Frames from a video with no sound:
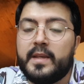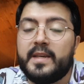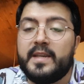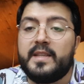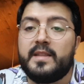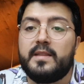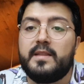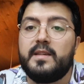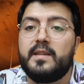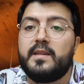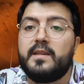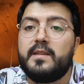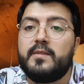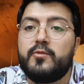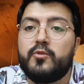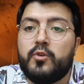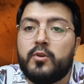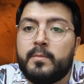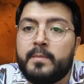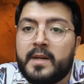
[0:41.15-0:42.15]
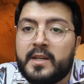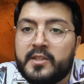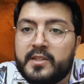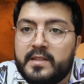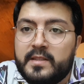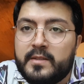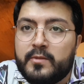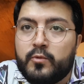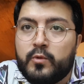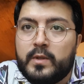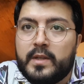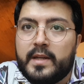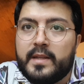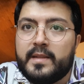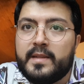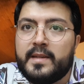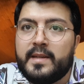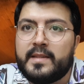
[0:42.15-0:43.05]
Gitti gidiyor başlığı kullandı